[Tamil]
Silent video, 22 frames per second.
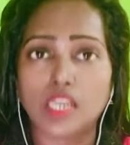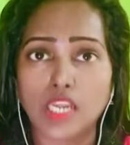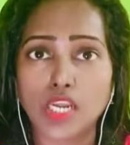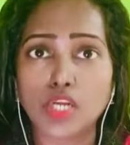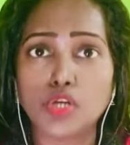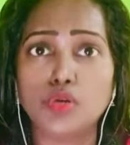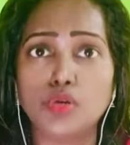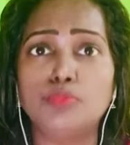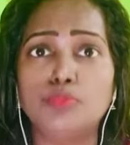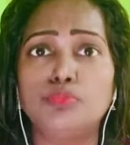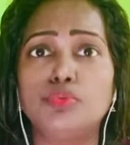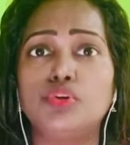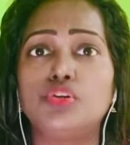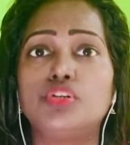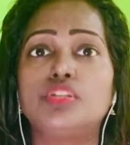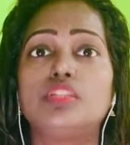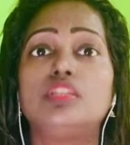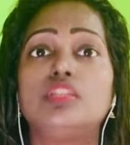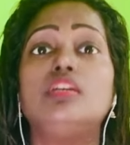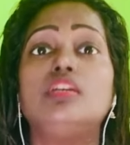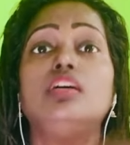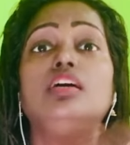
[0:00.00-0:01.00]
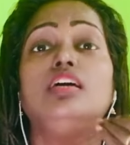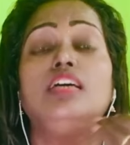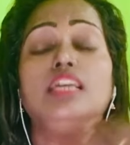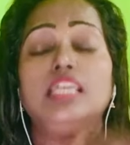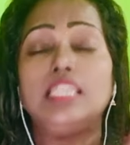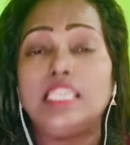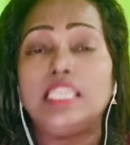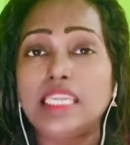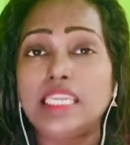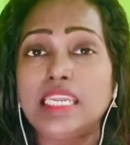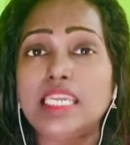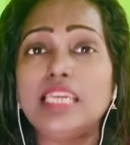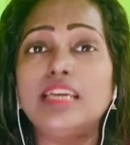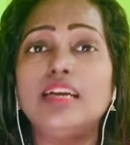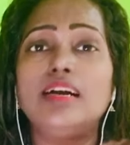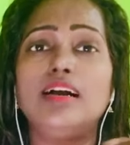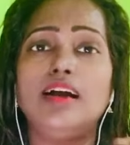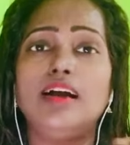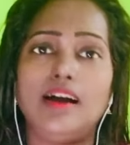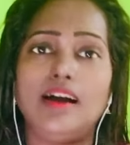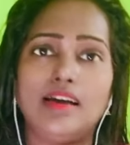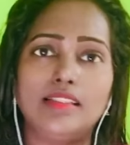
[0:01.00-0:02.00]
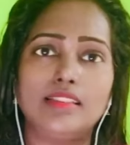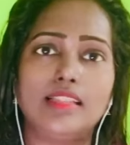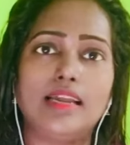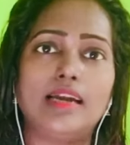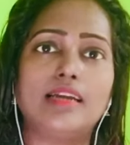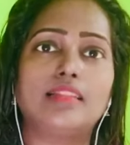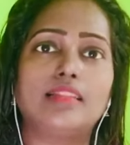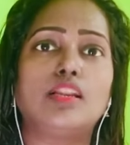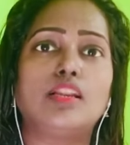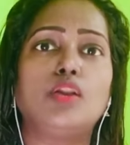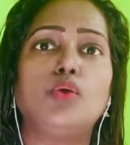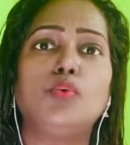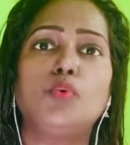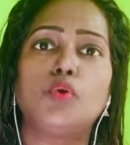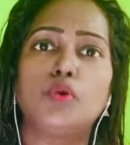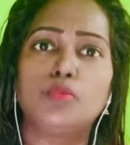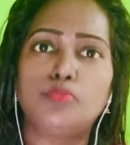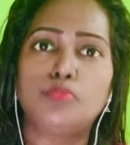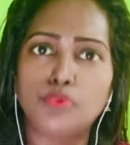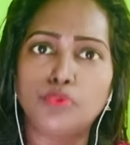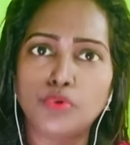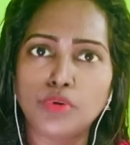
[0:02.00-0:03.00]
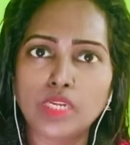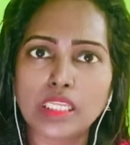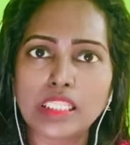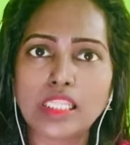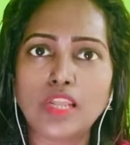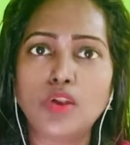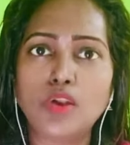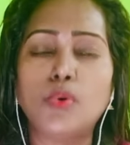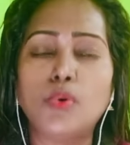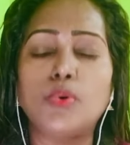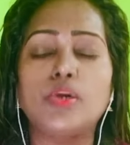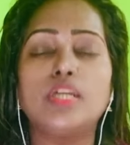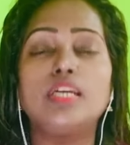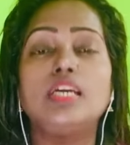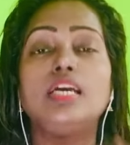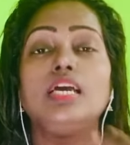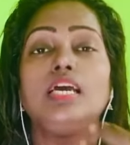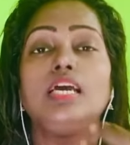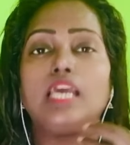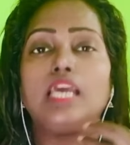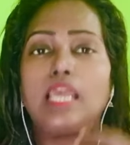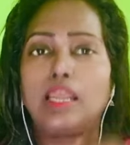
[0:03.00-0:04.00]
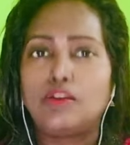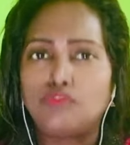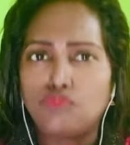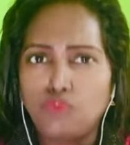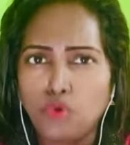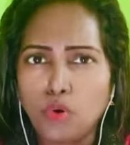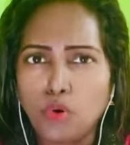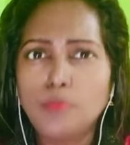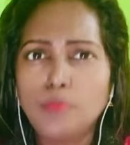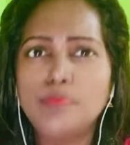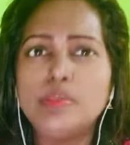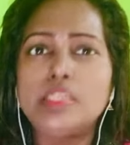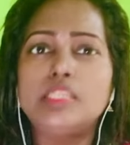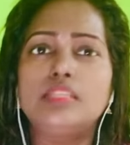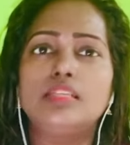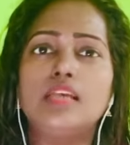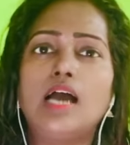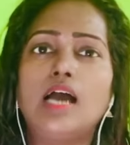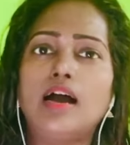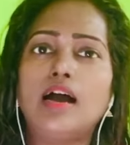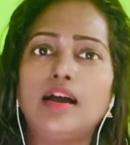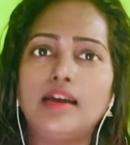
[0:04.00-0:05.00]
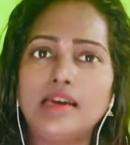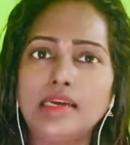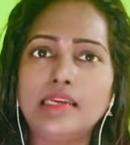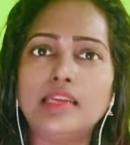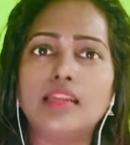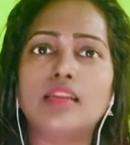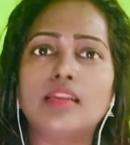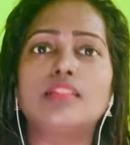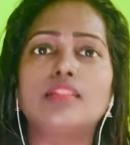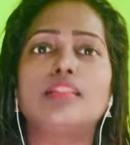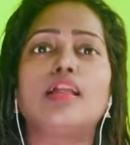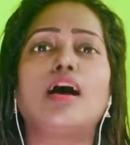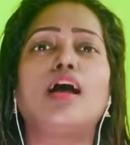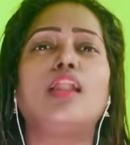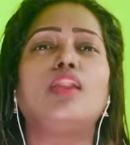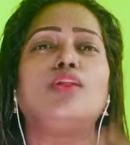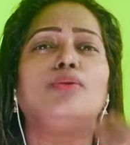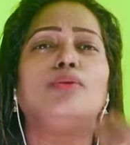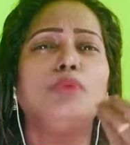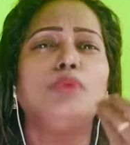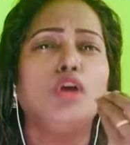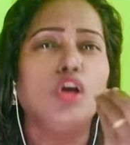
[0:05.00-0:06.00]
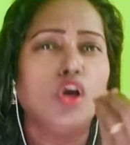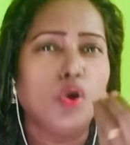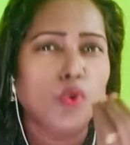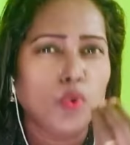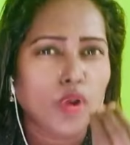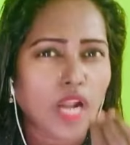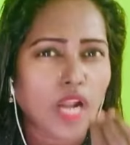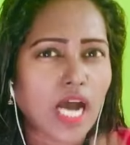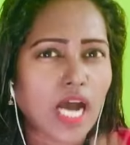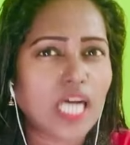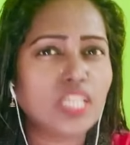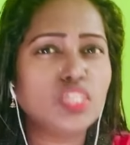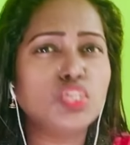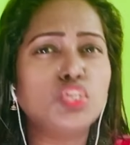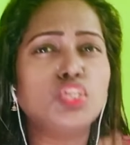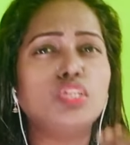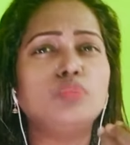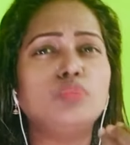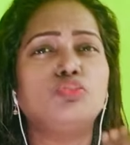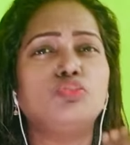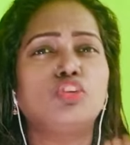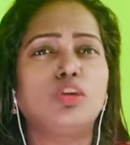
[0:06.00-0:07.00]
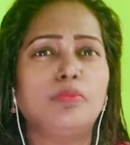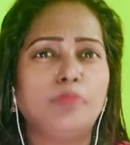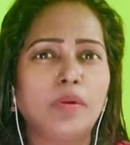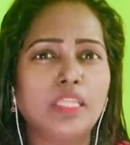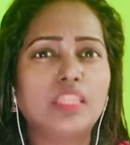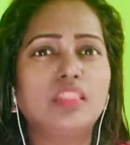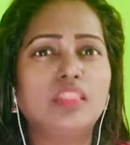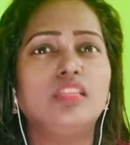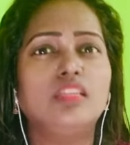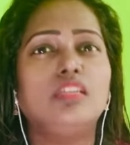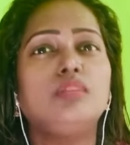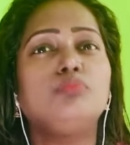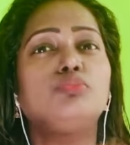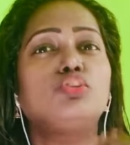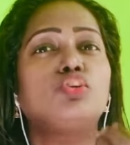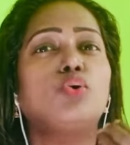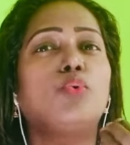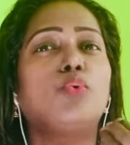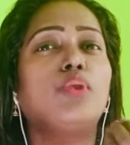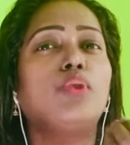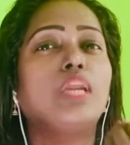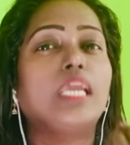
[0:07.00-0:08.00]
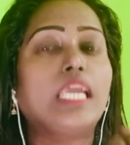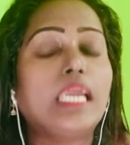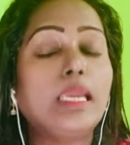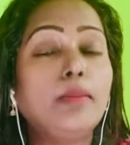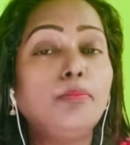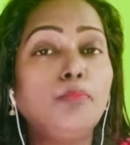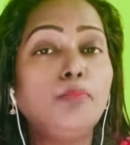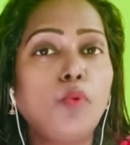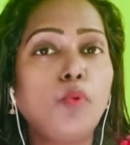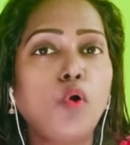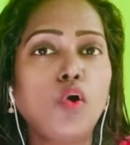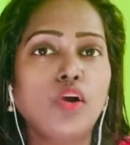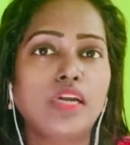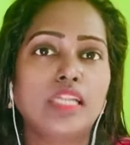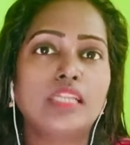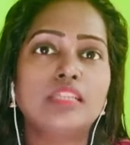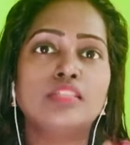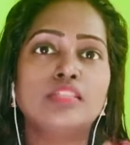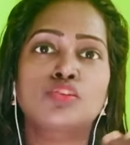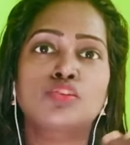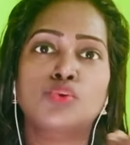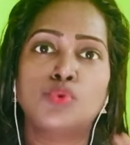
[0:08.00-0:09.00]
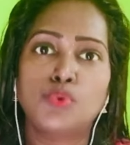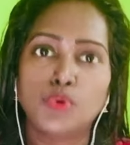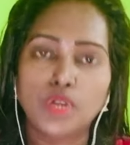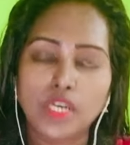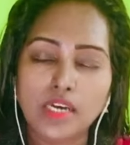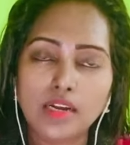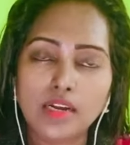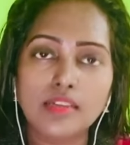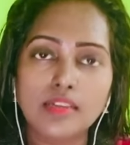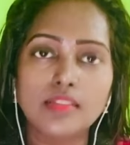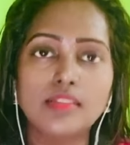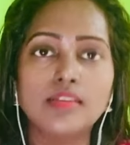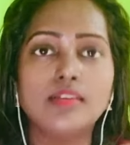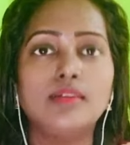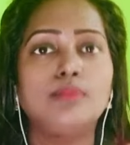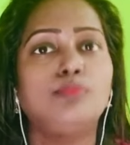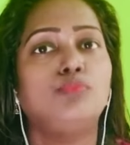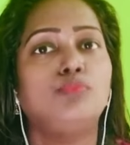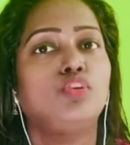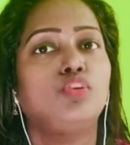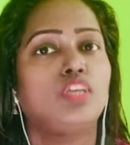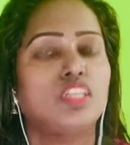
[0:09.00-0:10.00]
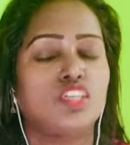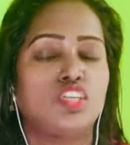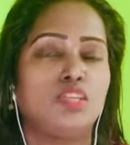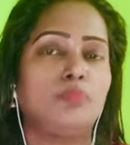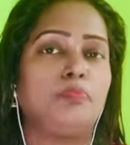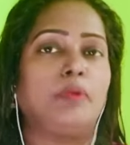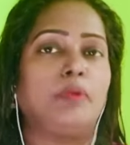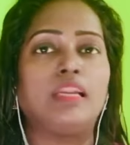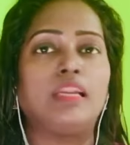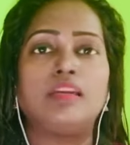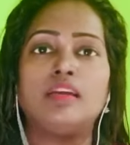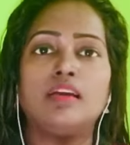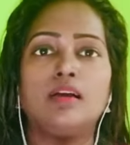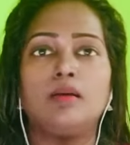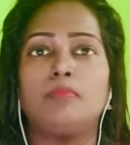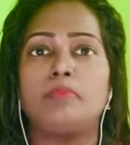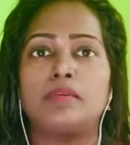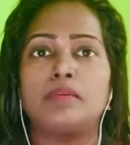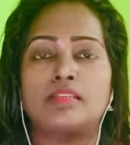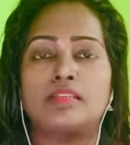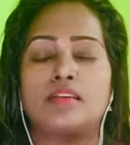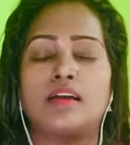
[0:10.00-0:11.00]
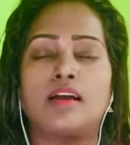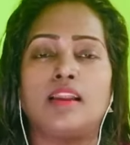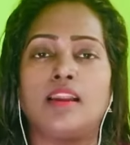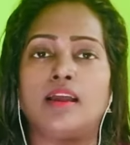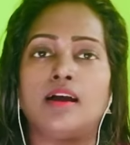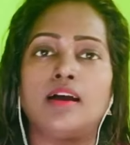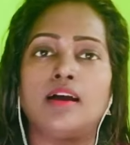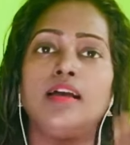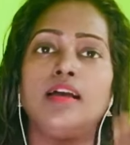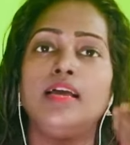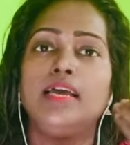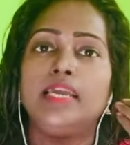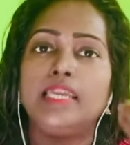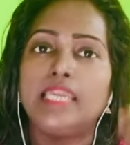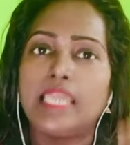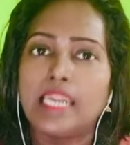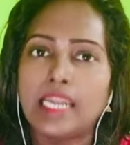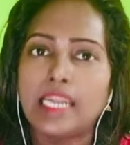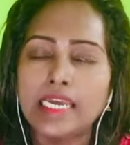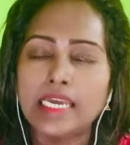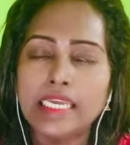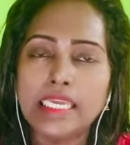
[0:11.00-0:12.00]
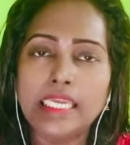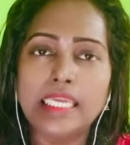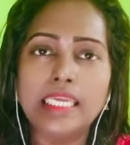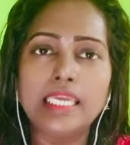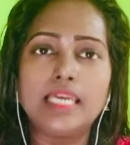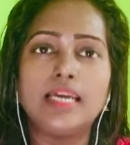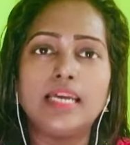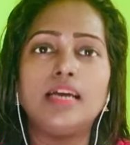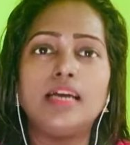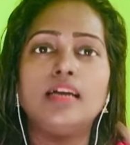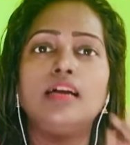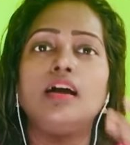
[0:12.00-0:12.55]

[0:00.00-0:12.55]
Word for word: கேட்கும் பொழுது நீங்கள் அந்த இடத்துல ஒரு புரிதலோடு எவ்வளோ பிஸியாக இருந்தாலும் ஒரு அஞ்சு நிமிஷம் பத்து நிமிஷம் ஒரு இம்பார்ட்டன்ஸ் கொடுக்கறதுக்கு முயற்சி பண்ணுங்க பசங்களா ஏன்னா இங்கே